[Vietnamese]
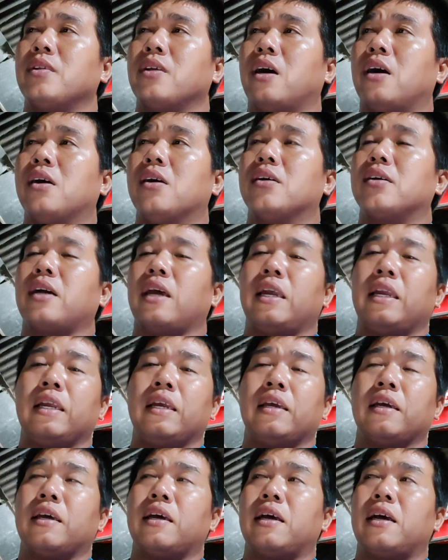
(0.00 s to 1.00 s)
thường
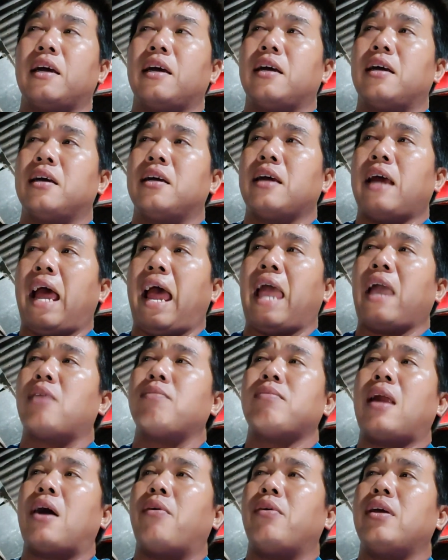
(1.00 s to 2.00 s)
thì à, ai
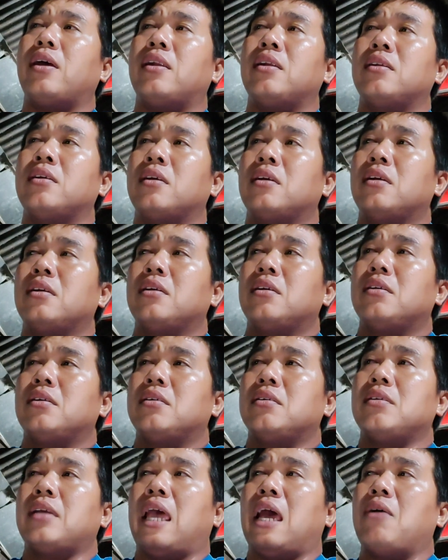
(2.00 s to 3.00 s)
cũng nấu với anh
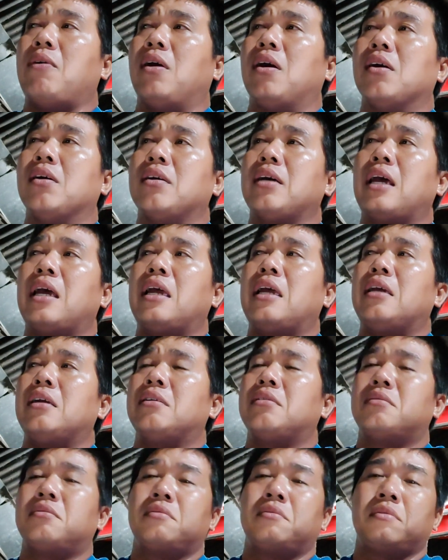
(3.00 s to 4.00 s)
vẹo lượng cái
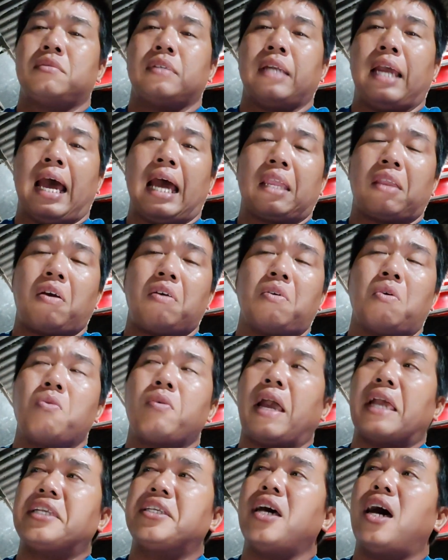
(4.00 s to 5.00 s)
gà cho ngủ
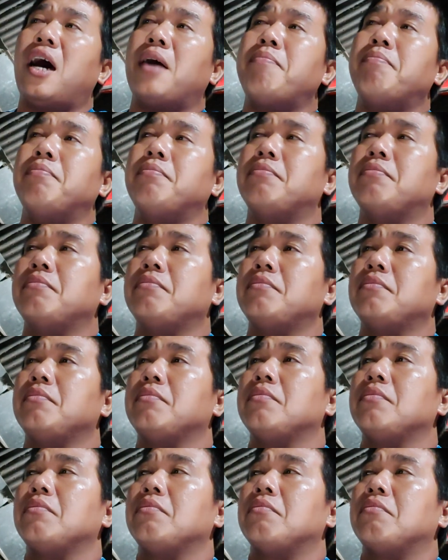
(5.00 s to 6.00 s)
cây sớm
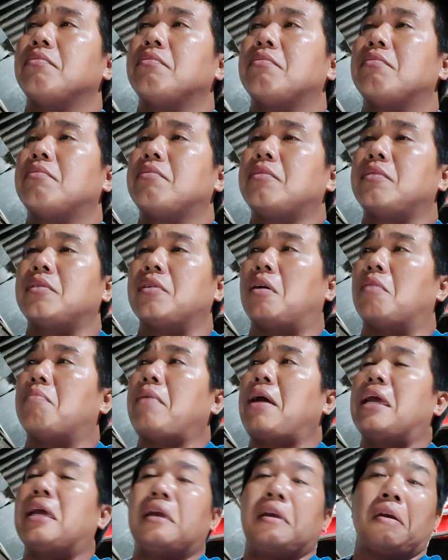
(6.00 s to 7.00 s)
rồi
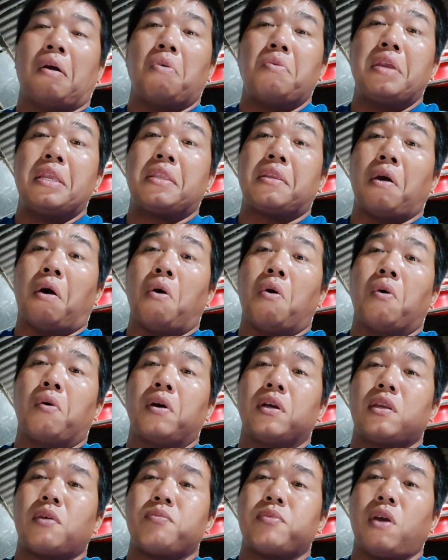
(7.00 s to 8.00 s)
mấy ngủ với
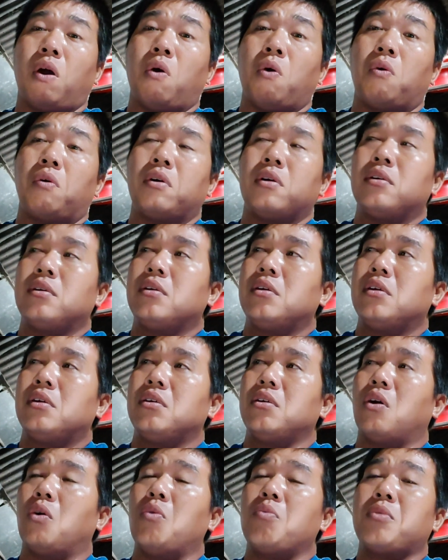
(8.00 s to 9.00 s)
chuồng trong chuồng
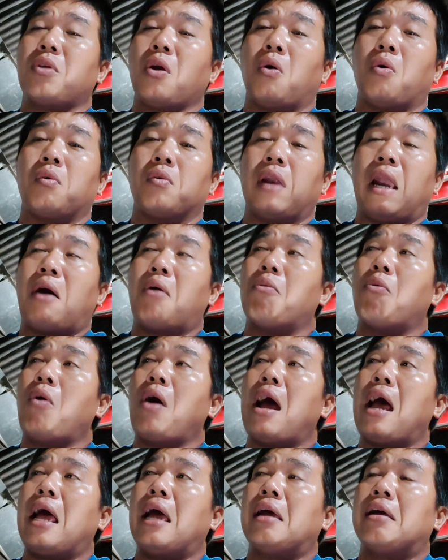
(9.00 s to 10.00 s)
ngủ trong chuồng lâu
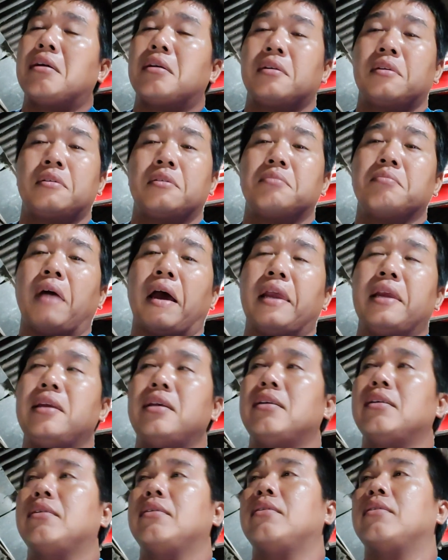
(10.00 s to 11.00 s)
quá bị
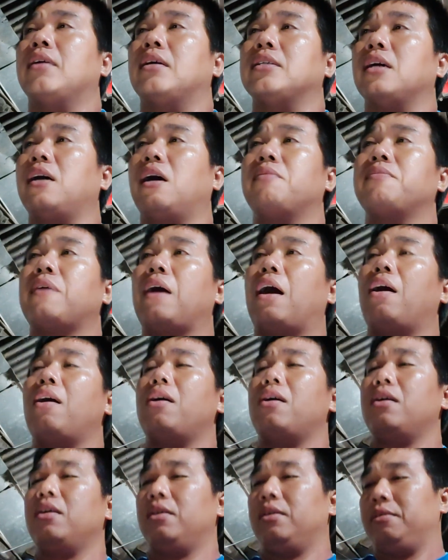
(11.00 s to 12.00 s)
thực sự không
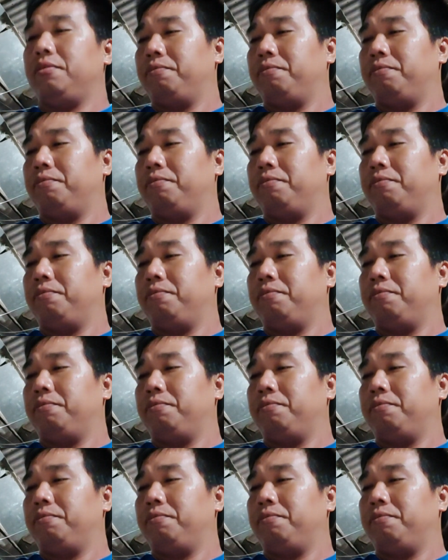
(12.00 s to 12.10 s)
có